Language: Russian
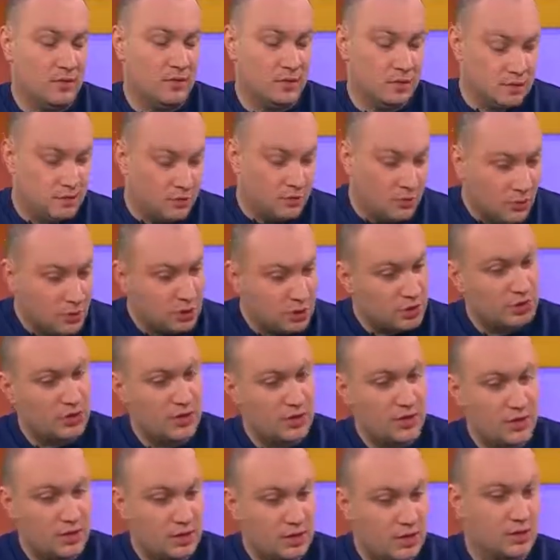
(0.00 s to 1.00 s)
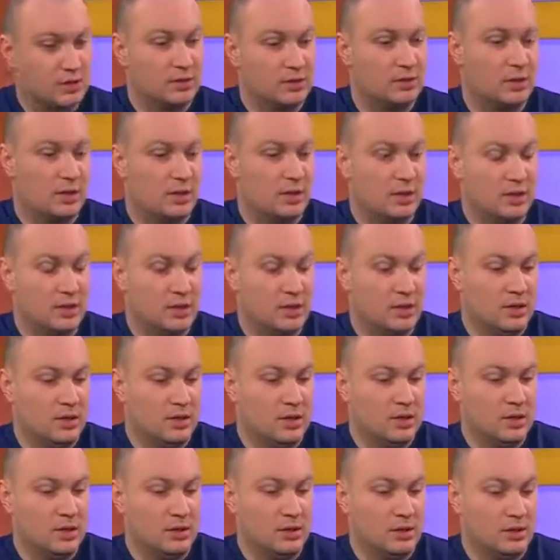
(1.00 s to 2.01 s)
возможно, каких-то
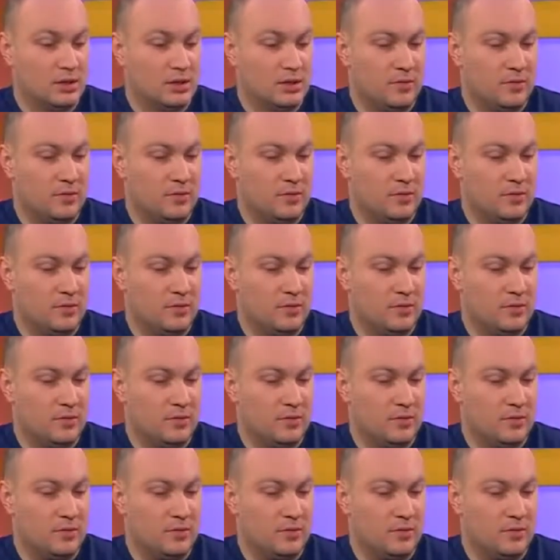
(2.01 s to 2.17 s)
э,